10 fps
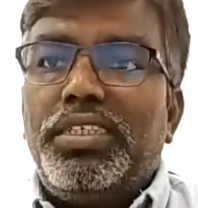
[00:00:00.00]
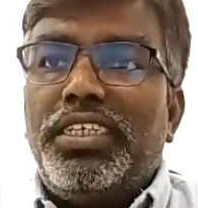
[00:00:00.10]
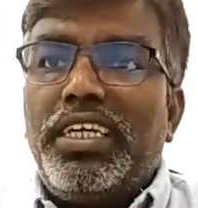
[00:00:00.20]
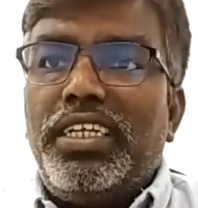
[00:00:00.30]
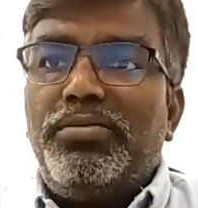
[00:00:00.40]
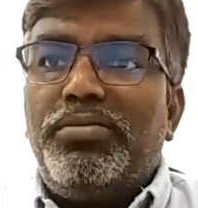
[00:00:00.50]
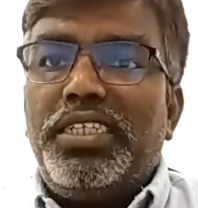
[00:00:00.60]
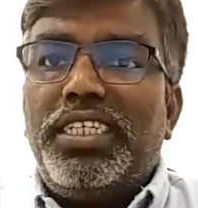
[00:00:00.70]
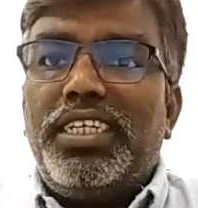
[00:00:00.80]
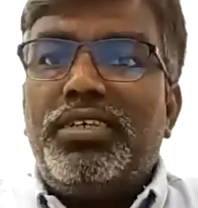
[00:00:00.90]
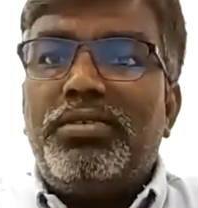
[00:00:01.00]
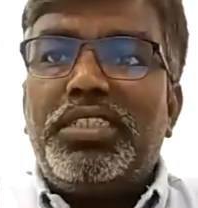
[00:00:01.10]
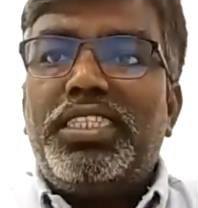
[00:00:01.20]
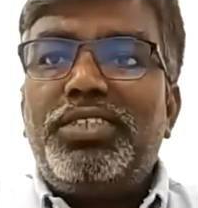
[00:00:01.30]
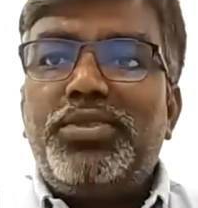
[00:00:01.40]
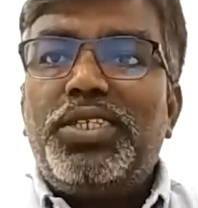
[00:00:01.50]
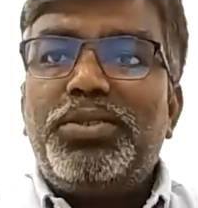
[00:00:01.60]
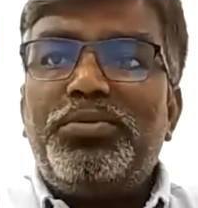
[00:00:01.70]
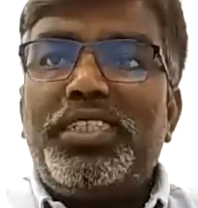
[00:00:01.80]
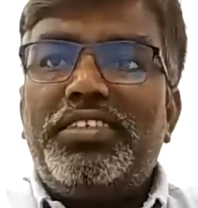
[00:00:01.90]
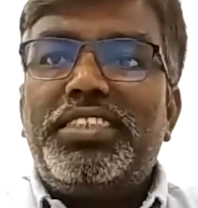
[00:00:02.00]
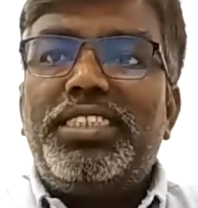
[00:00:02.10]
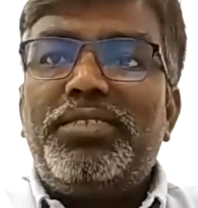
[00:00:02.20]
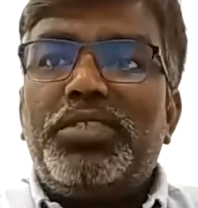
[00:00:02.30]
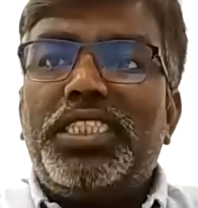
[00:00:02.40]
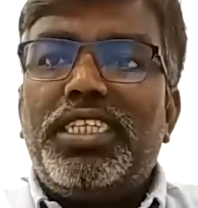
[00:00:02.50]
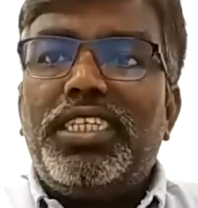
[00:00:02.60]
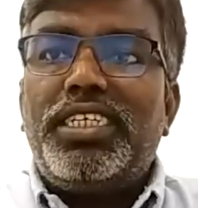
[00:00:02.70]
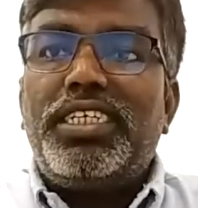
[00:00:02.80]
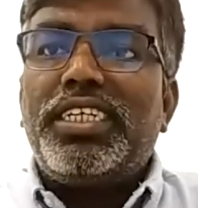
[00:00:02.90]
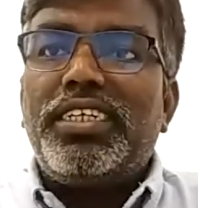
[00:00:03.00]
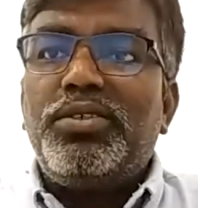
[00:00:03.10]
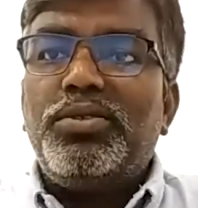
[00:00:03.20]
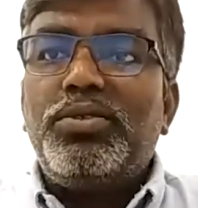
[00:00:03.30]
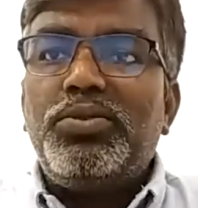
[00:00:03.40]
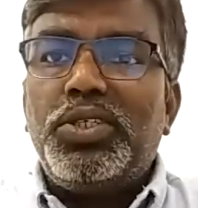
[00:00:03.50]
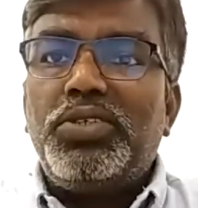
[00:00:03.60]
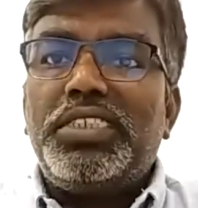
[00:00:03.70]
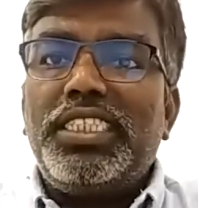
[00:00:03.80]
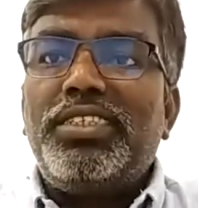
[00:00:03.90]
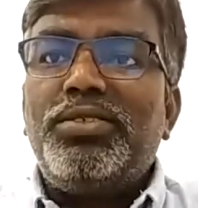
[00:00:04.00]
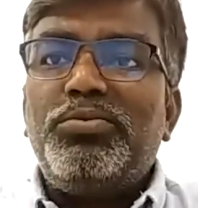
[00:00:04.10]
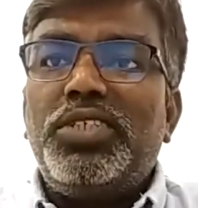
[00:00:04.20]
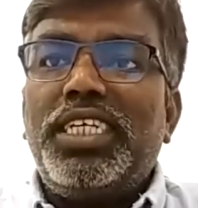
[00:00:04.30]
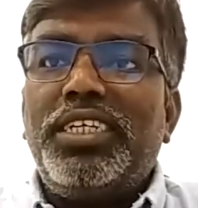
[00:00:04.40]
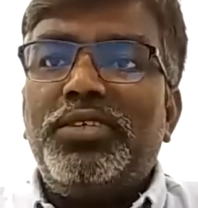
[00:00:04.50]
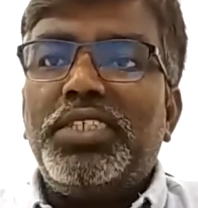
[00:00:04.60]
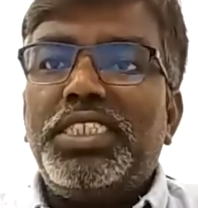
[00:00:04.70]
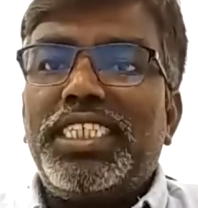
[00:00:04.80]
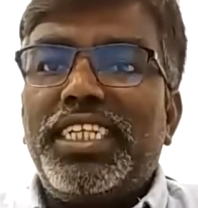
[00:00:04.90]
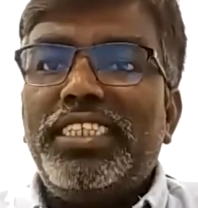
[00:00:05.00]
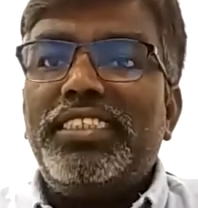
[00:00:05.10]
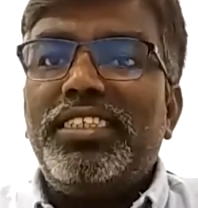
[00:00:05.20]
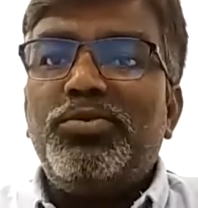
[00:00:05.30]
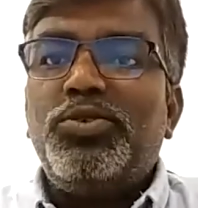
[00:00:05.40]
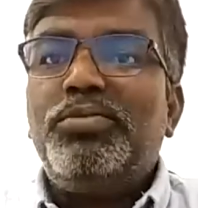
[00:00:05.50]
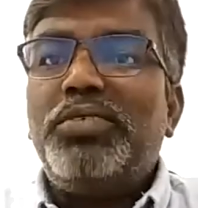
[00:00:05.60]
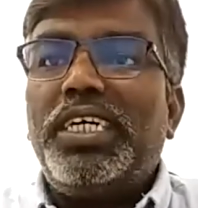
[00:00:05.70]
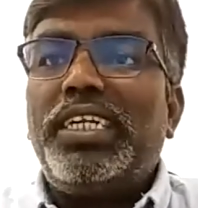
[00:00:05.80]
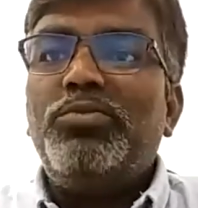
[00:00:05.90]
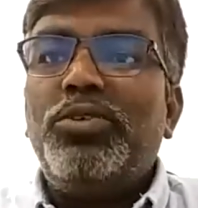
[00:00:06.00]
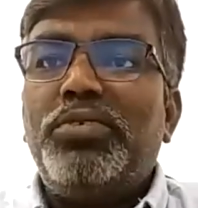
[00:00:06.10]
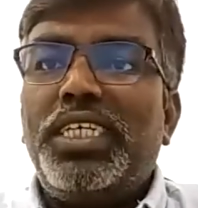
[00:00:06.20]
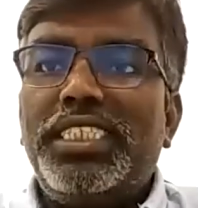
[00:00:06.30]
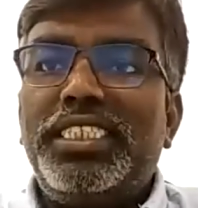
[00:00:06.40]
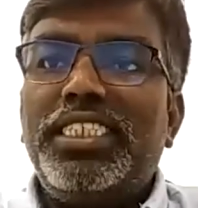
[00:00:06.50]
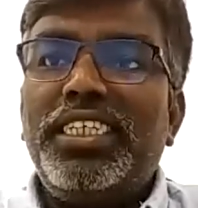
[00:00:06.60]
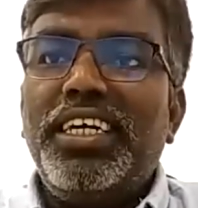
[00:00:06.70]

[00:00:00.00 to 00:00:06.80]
ஏஎல்பி பத்தி சொல்லணும்னா வந்துட்டு பாத்தீங்கன்னா எனக்கு ஒரு வருஷத்துக்கு முன்னாடி ஒரு ஸ்ட்ரேஞ்சர் மூலமா அறிமுகம் ஆணிச்சு